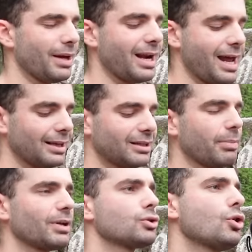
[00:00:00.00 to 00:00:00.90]
Per le
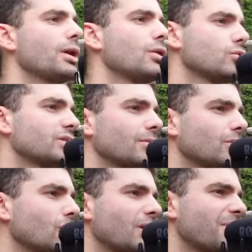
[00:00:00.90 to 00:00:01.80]
altre persone non,
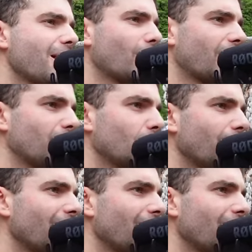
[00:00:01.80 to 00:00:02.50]
non abbiamo capito